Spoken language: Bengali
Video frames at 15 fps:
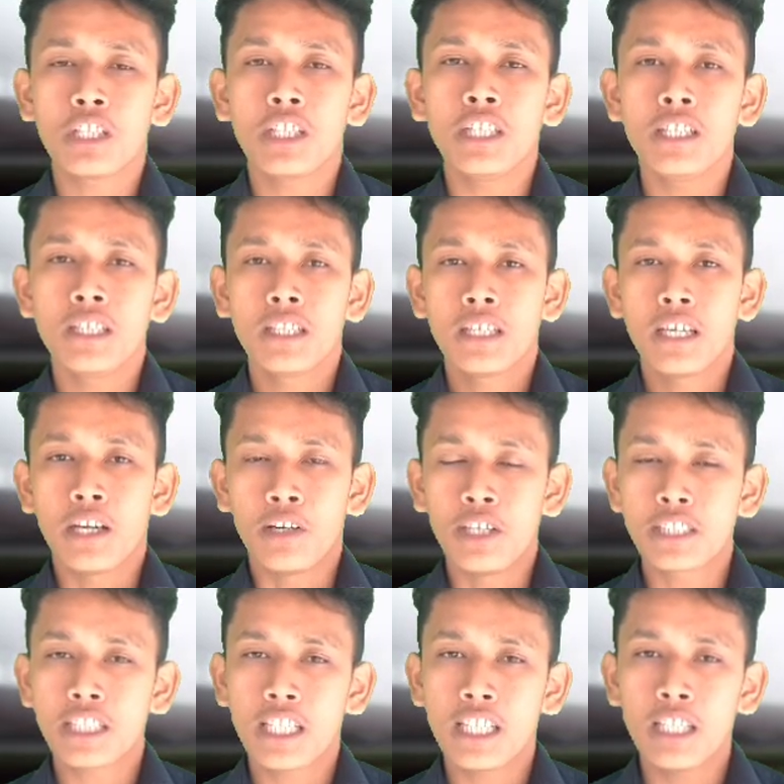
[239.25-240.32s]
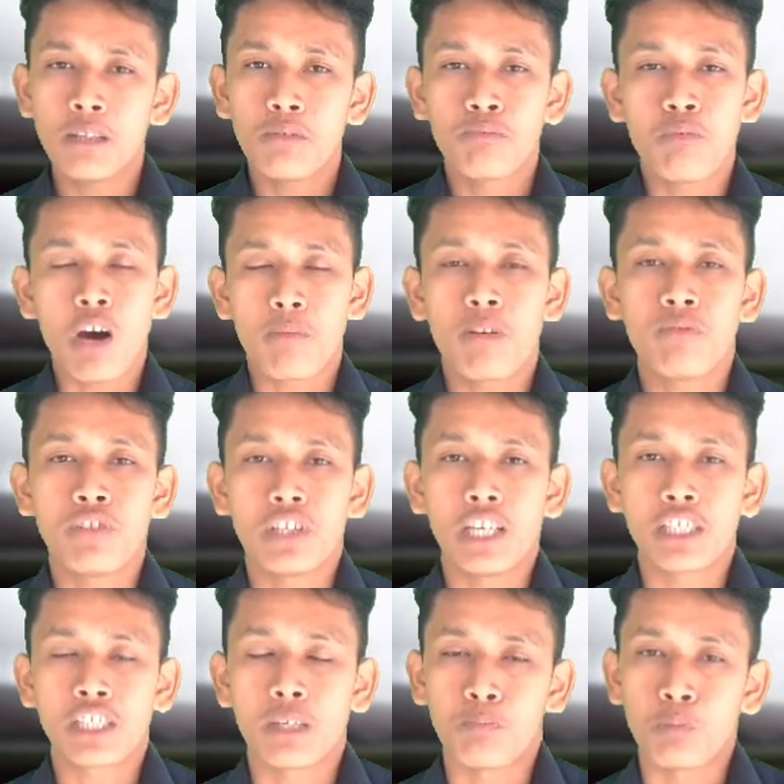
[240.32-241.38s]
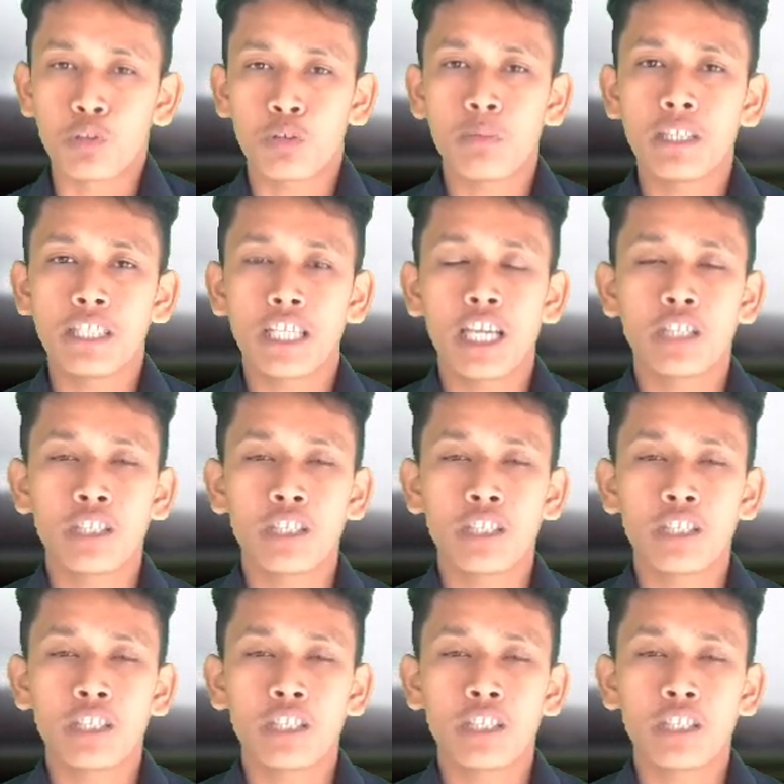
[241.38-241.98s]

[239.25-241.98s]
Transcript: তিনি রিসেন্টলি ফর্মে ফিরে এসেছেন প্রথমের দিকে